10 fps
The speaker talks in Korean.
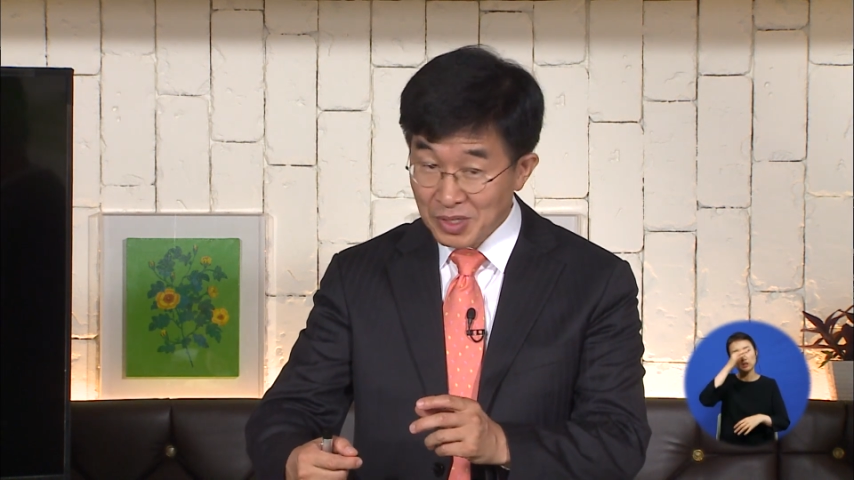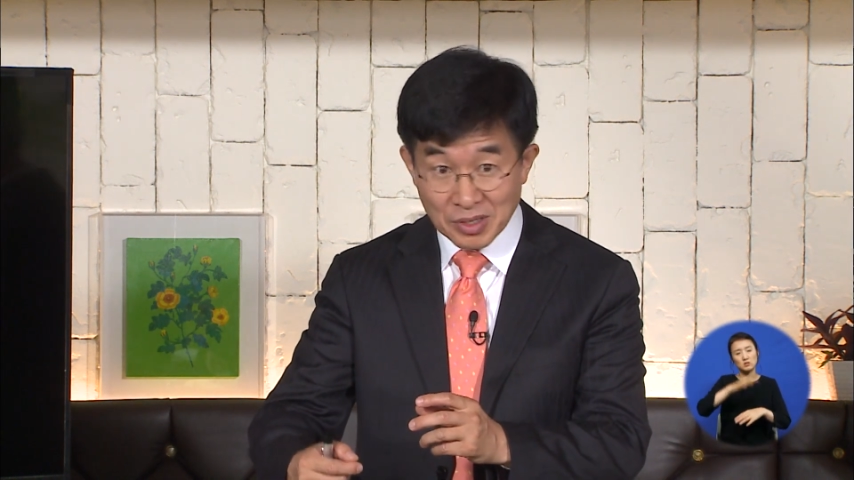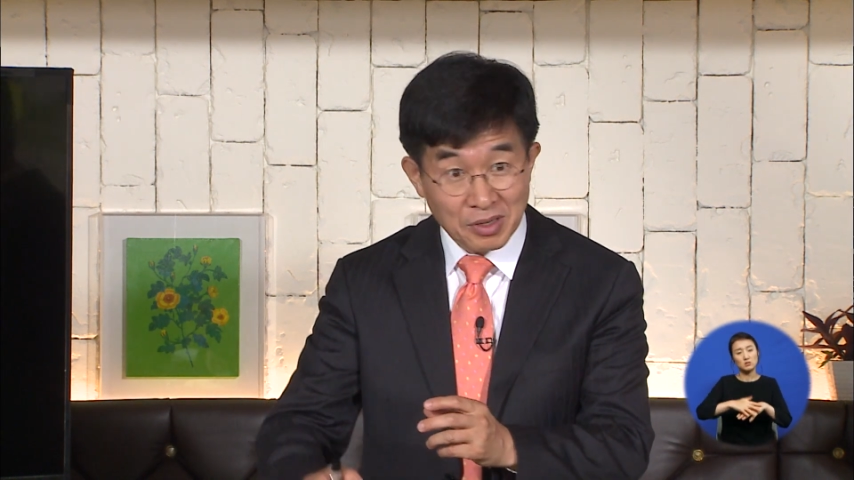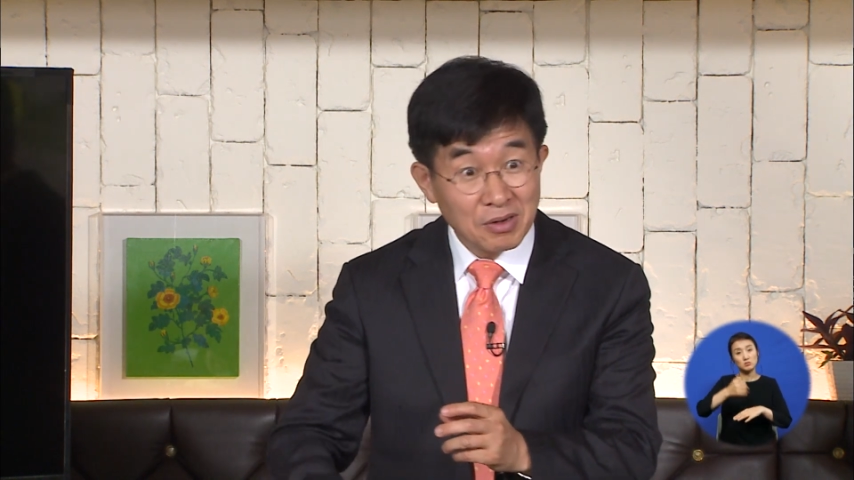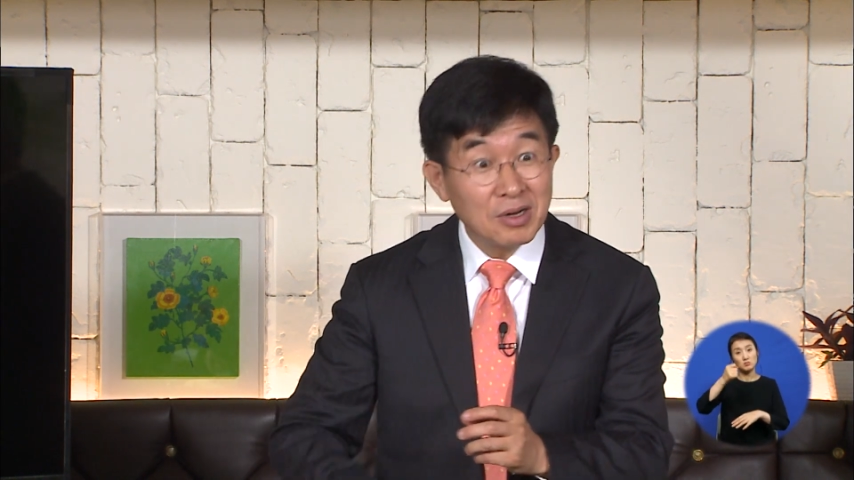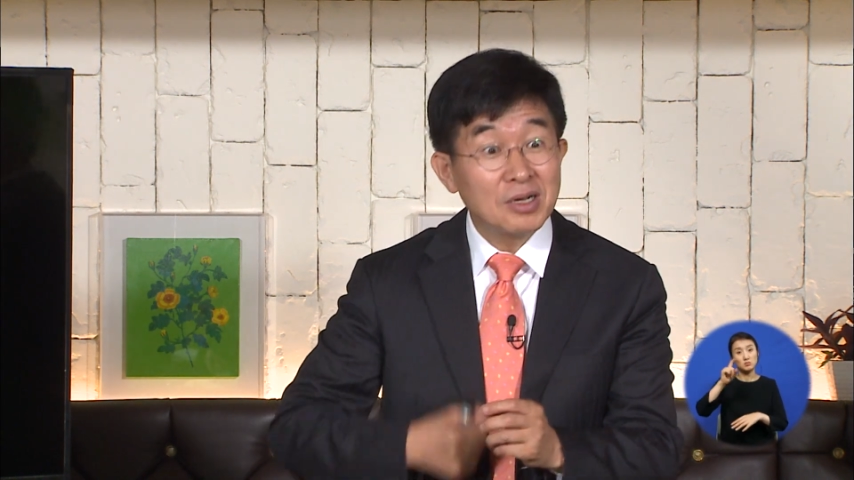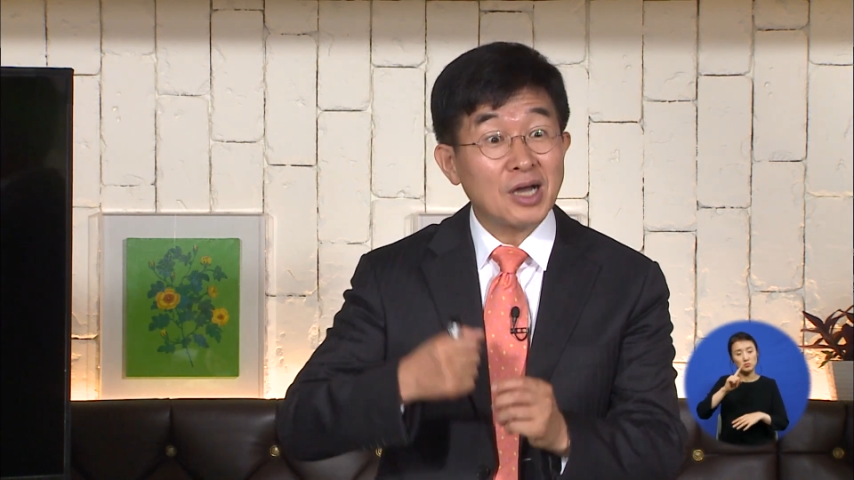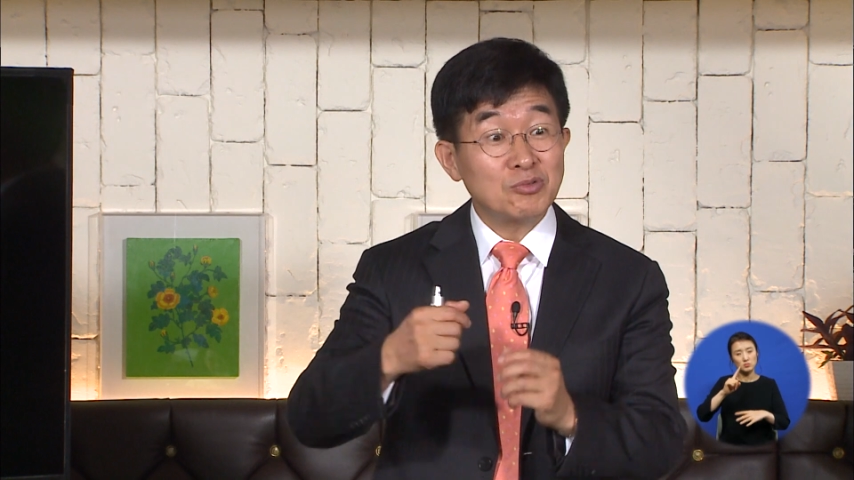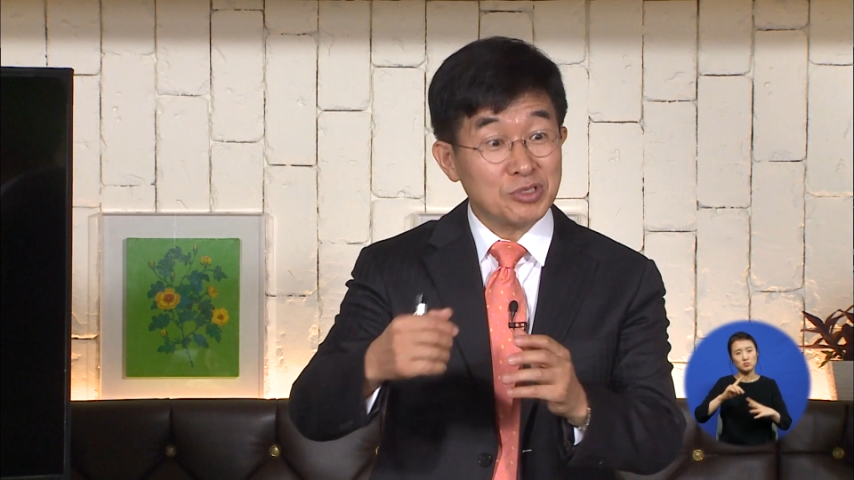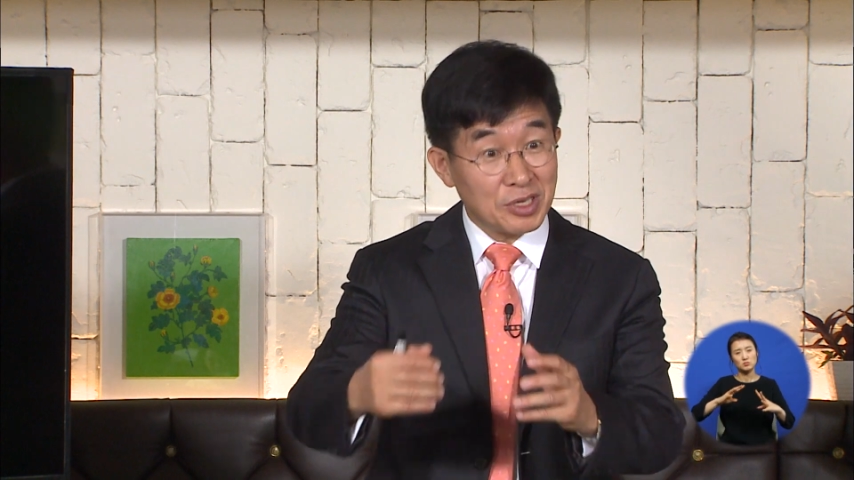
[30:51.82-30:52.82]
그걸
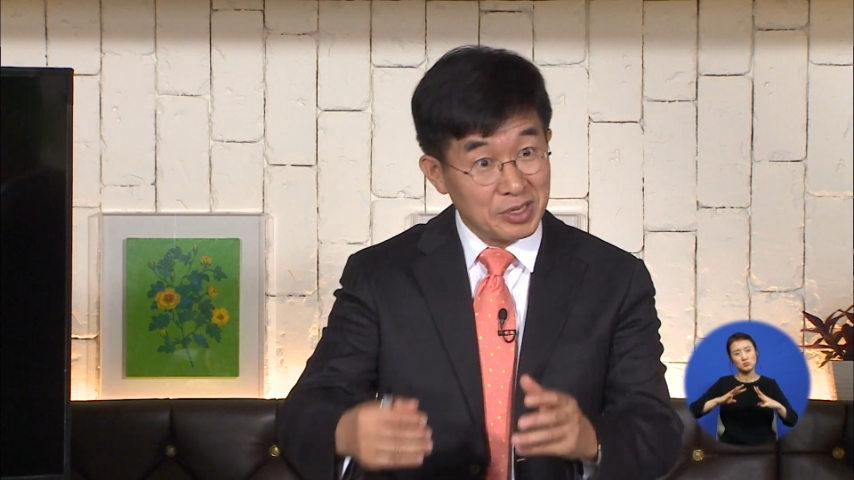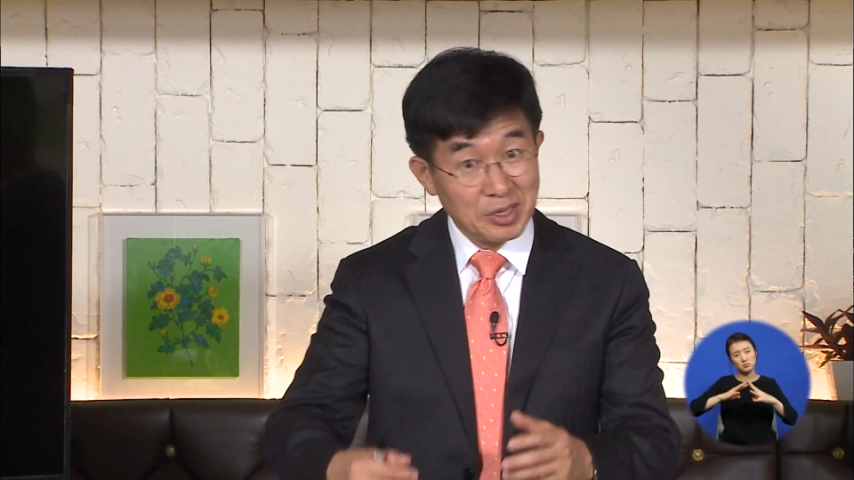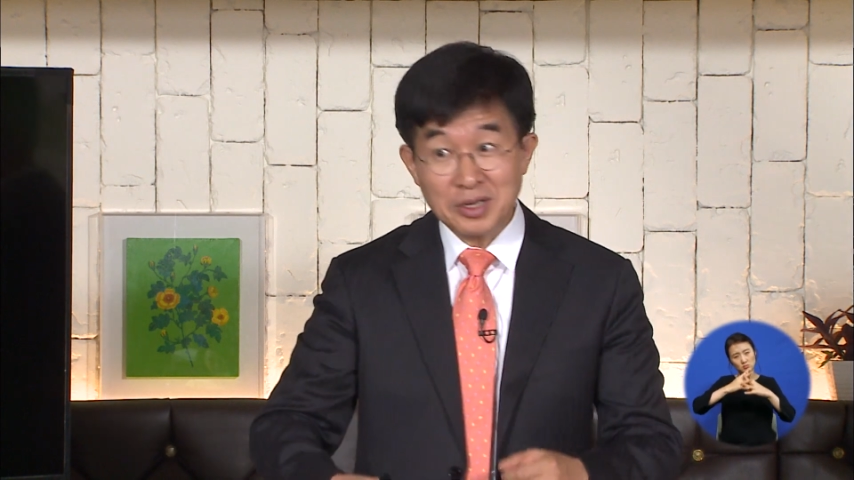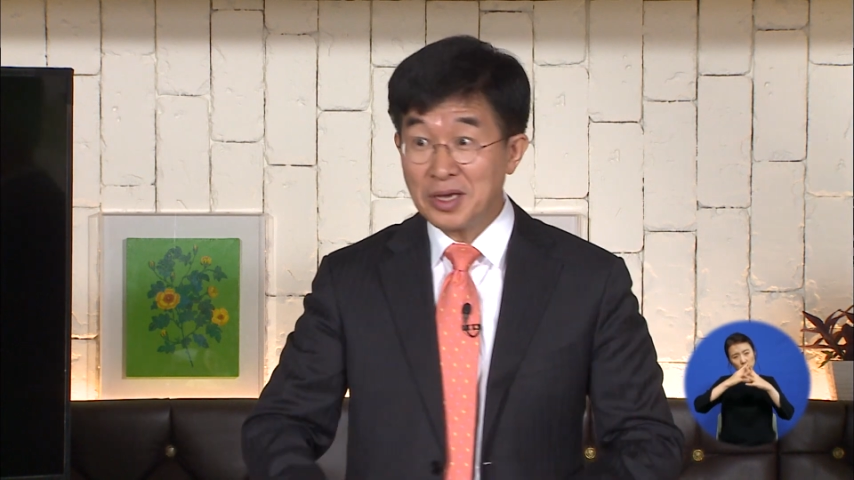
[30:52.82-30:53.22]
가지고 생계를